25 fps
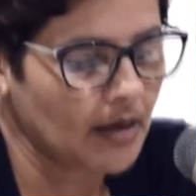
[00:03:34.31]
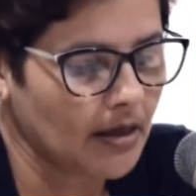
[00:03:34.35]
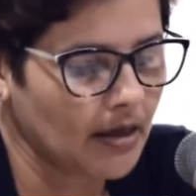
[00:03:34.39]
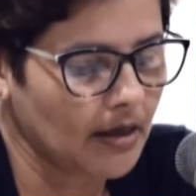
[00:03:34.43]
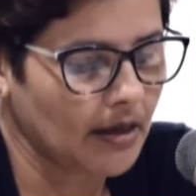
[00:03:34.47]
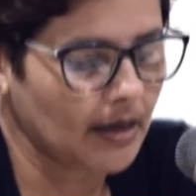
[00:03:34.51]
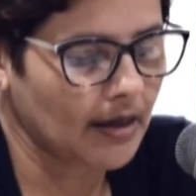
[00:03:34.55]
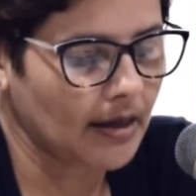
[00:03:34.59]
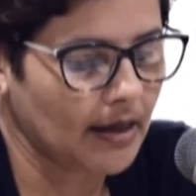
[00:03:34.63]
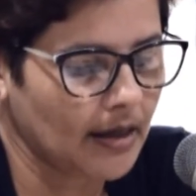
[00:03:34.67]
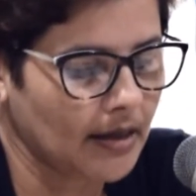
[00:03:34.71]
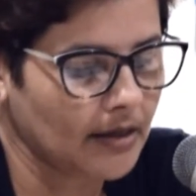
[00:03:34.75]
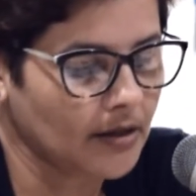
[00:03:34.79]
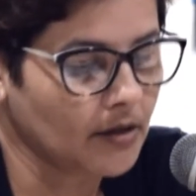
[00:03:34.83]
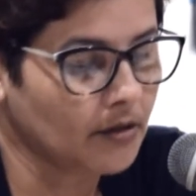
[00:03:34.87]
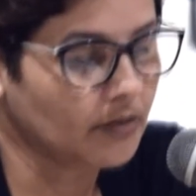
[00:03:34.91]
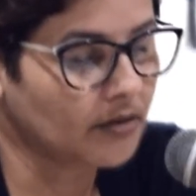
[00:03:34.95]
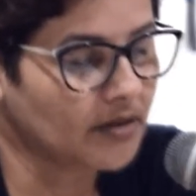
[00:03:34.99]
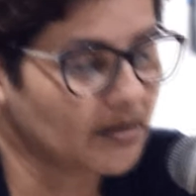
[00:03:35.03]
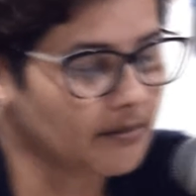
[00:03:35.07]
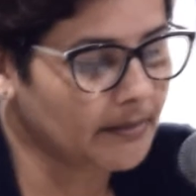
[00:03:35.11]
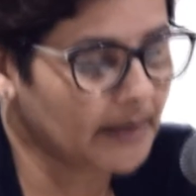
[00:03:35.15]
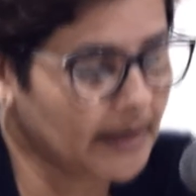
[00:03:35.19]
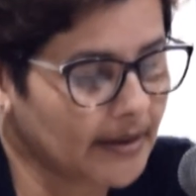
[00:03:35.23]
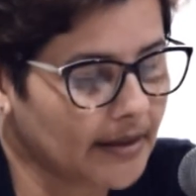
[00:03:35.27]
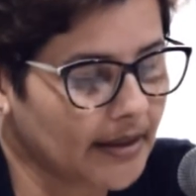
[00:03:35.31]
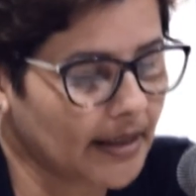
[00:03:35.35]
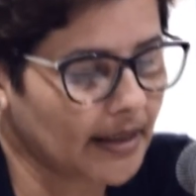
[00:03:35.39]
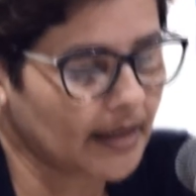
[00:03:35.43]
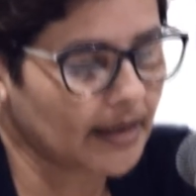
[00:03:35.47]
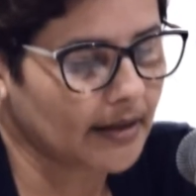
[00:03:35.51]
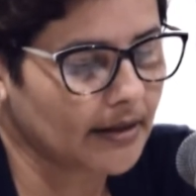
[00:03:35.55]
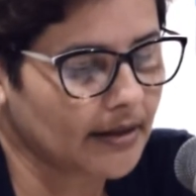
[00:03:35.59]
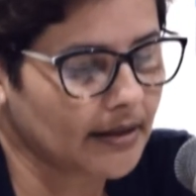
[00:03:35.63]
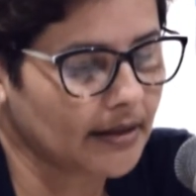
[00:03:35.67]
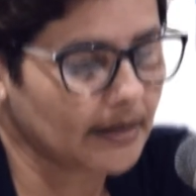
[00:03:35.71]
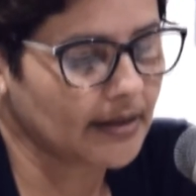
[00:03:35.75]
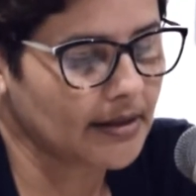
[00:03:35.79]
É, e É, eu também
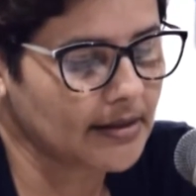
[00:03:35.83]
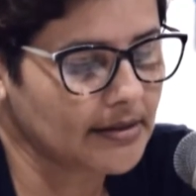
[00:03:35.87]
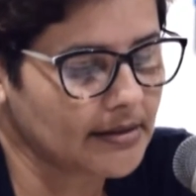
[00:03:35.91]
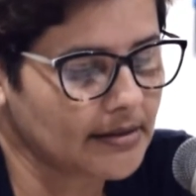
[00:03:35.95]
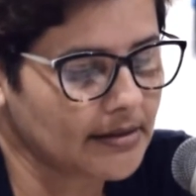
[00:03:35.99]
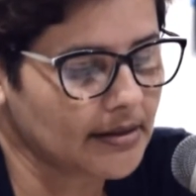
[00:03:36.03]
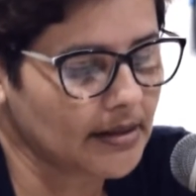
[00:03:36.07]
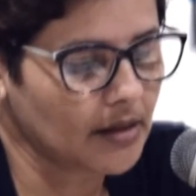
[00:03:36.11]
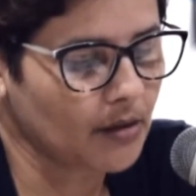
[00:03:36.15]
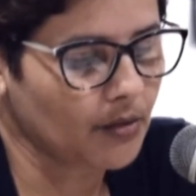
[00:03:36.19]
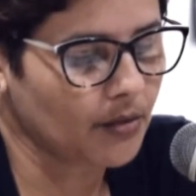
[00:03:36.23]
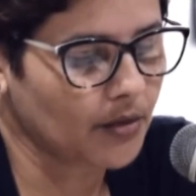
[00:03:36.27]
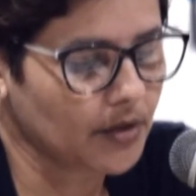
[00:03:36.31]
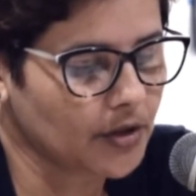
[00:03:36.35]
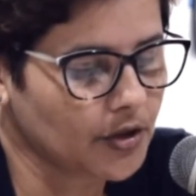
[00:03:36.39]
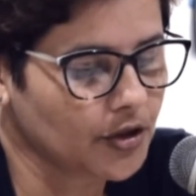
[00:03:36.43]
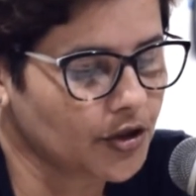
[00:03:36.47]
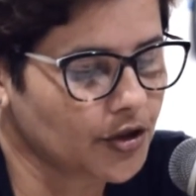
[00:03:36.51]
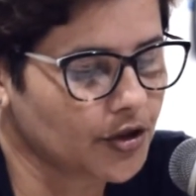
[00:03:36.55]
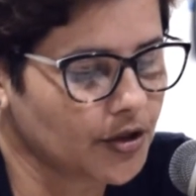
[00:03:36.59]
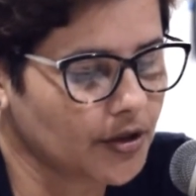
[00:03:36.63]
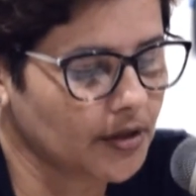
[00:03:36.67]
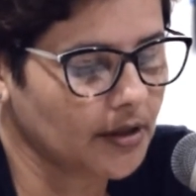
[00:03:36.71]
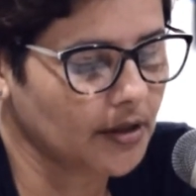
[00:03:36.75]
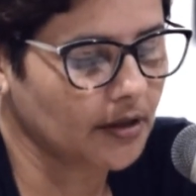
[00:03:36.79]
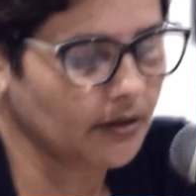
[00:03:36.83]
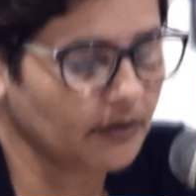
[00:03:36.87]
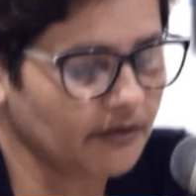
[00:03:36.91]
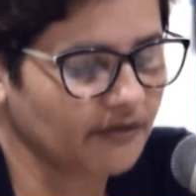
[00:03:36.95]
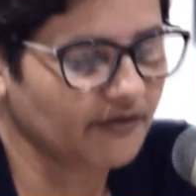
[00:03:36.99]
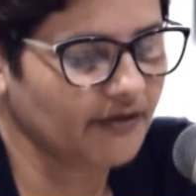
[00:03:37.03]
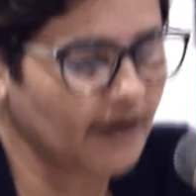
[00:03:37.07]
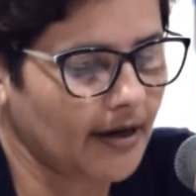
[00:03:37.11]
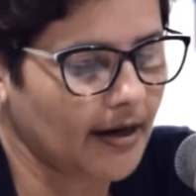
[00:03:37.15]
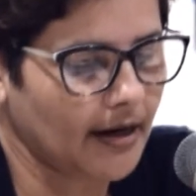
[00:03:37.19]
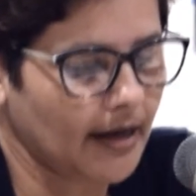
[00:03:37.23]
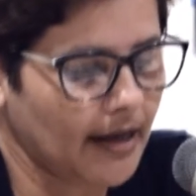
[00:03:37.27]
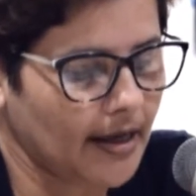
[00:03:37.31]
quero agradecer ao Cristiano
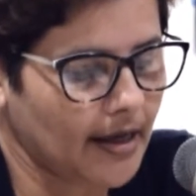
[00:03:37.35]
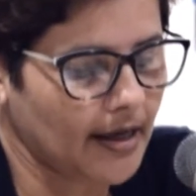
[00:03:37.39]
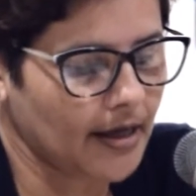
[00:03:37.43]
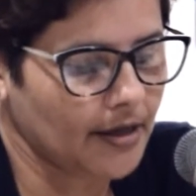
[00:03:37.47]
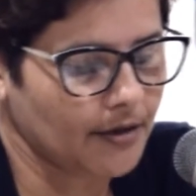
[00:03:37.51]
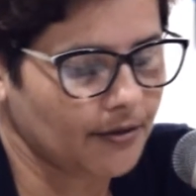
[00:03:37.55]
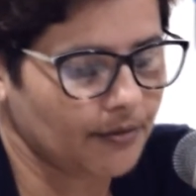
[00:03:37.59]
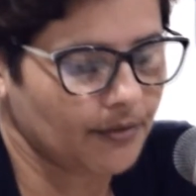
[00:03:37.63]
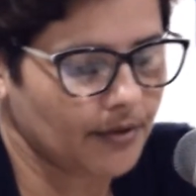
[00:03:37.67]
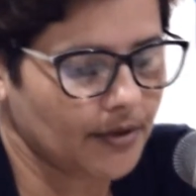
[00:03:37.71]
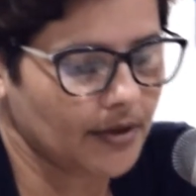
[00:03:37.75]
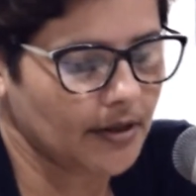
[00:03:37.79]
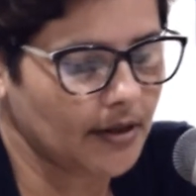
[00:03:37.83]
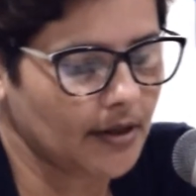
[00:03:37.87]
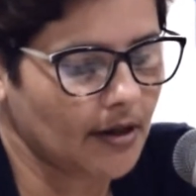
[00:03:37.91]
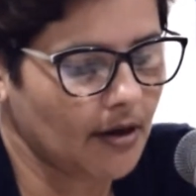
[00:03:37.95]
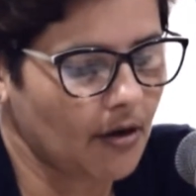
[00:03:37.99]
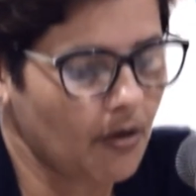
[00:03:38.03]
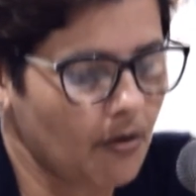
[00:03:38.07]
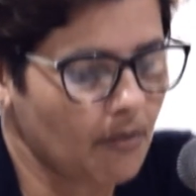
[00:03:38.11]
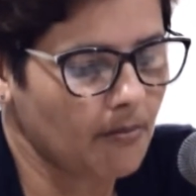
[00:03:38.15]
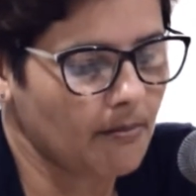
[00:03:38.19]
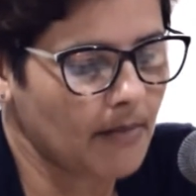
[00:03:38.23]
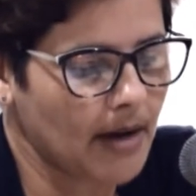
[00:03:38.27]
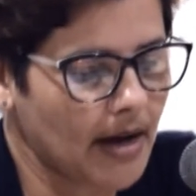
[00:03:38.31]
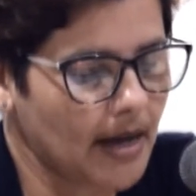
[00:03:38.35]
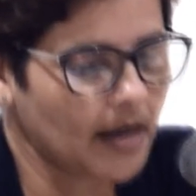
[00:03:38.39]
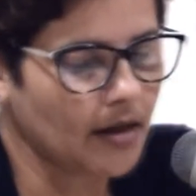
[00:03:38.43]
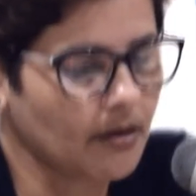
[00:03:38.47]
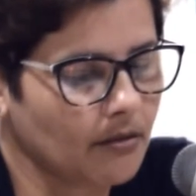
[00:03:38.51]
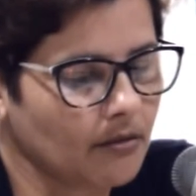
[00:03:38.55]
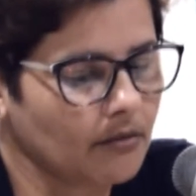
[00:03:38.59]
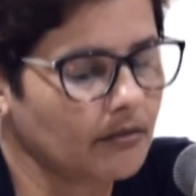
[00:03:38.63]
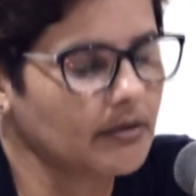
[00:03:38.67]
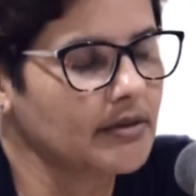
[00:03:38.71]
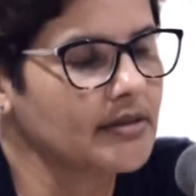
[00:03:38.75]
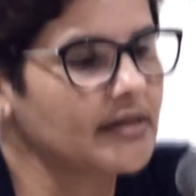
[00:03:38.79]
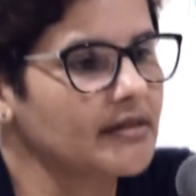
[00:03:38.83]
Valério e ao
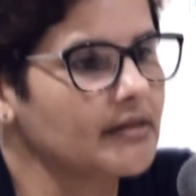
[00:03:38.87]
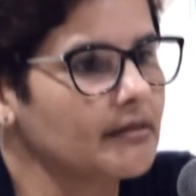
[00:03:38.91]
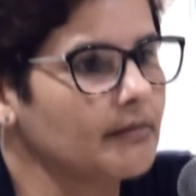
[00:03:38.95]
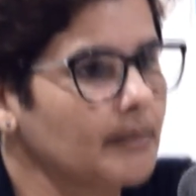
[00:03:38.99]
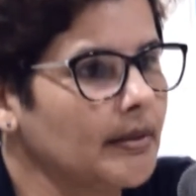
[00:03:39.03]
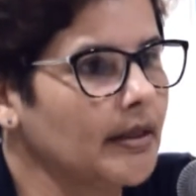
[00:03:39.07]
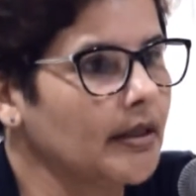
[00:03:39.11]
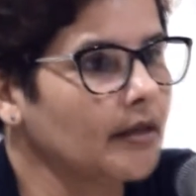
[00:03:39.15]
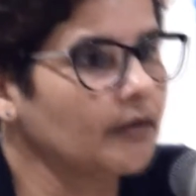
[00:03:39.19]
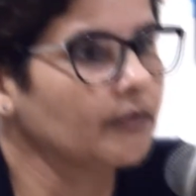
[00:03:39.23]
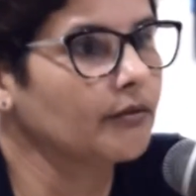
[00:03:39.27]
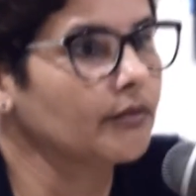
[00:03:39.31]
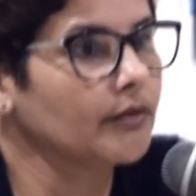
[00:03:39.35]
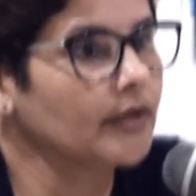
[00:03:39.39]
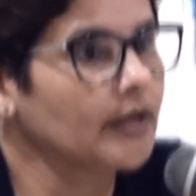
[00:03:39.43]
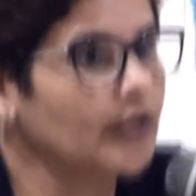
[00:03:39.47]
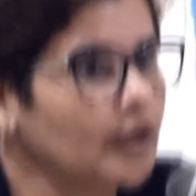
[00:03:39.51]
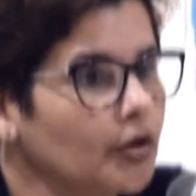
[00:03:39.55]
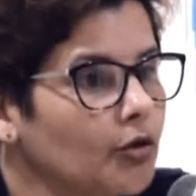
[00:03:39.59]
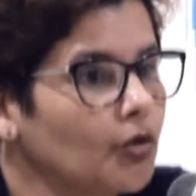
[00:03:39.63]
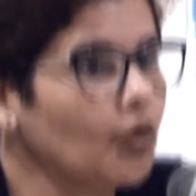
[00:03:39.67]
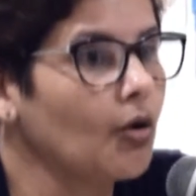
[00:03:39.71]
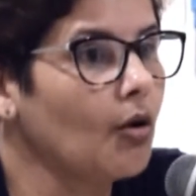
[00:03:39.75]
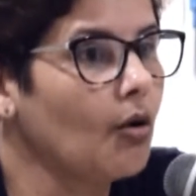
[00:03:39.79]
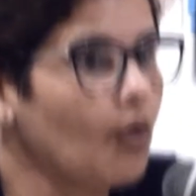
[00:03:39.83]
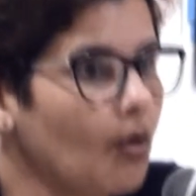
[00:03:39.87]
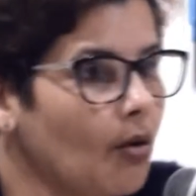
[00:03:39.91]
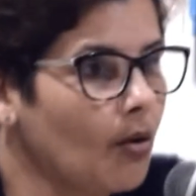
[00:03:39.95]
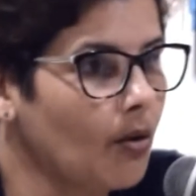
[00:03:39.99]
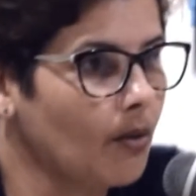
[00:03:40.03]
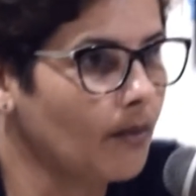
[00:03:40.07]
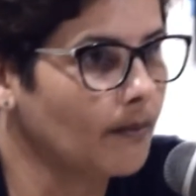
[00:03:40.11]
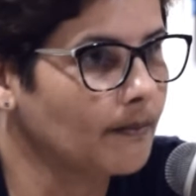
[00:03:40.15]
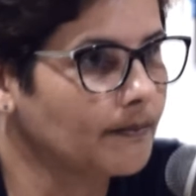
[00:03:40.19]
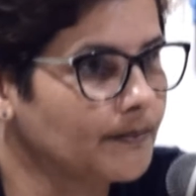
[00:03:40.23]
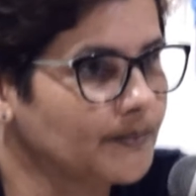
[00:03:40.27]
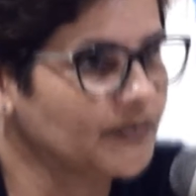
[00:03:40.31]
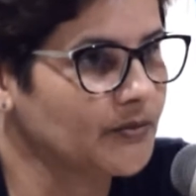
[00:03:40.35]
Maicon Nascimento que
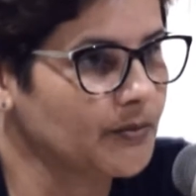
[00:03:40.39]
doou